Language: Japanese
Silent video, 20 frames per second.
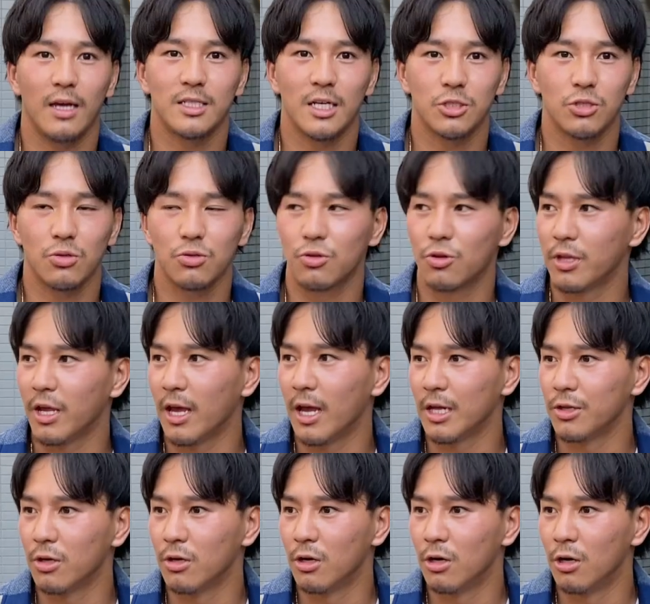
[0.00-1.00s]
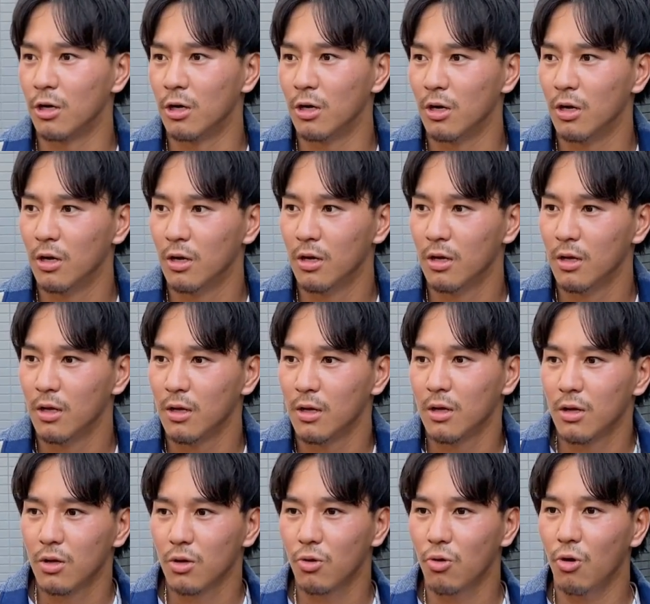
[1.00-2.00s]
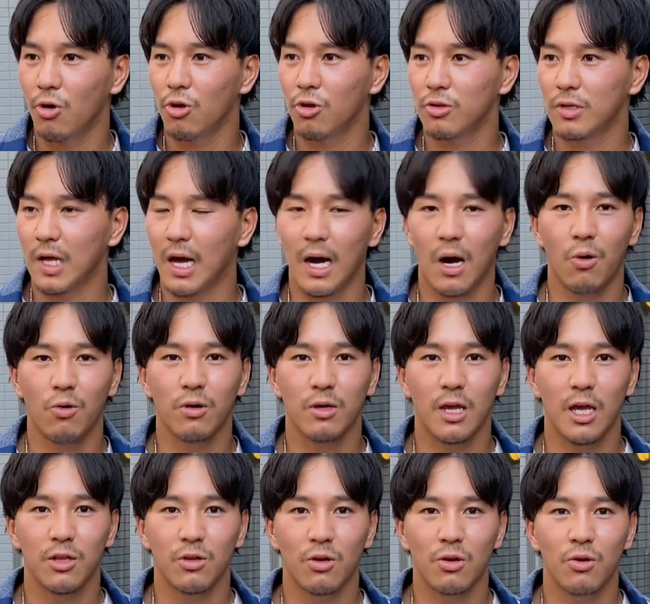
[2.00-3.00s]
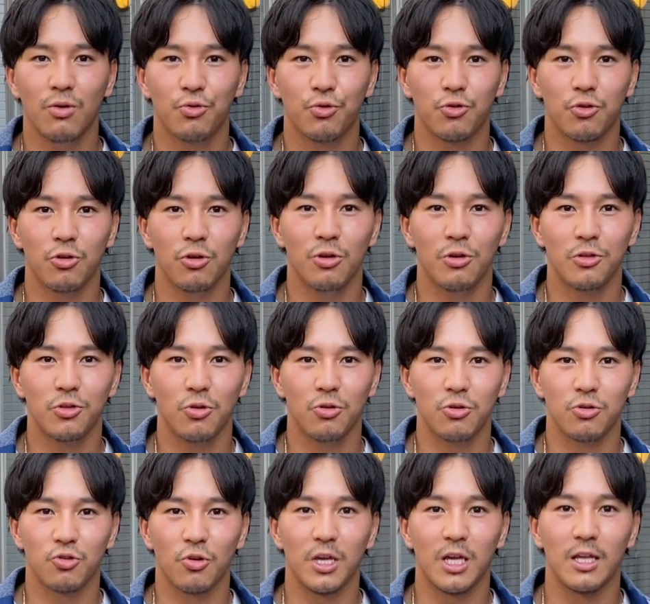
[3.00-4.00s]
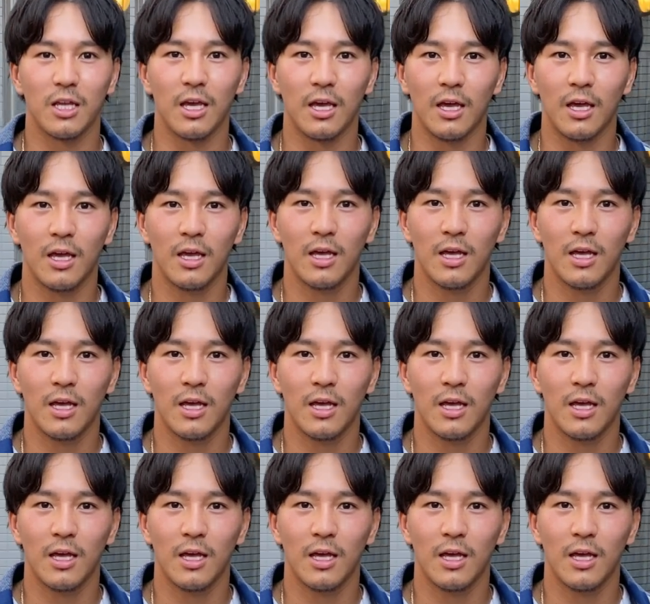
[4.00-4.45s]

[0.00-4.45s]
じゃあちょっとね、あのこういった羽織系の服、どういう時に、